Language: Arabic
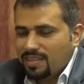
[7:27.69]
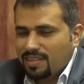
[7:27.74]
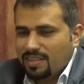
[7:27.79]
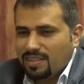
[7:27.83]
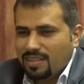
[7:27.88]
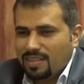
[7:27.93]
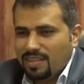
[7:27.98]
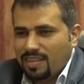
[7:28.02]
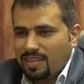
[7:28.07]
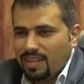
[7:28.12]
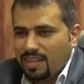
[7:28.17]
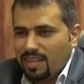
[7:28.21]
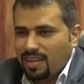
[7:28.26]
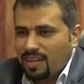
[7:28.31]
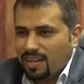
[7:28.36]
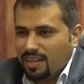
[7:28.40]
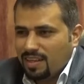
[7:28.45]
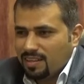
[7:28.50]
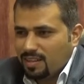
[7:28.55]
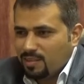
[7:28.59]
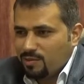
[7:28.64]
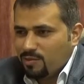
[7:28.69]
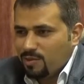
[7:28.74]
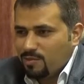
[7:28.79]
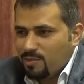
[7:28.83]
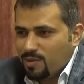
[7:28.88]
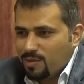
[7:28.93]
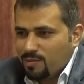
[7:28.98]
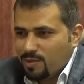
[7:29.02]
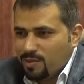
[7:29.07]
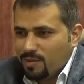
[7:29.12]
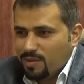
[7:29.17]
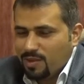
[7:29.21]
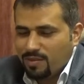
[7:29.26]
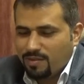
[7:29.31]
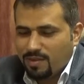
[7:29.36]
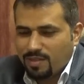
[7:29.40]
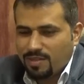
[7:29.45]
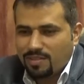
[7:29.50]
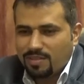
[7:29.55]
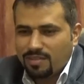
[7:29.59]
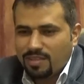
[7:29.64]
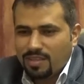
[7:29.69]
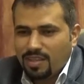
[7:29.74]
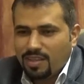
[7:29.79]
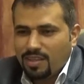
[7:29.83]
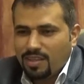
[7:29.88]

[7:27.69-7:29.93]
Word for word: آه الله يطول بعمره ويحفظه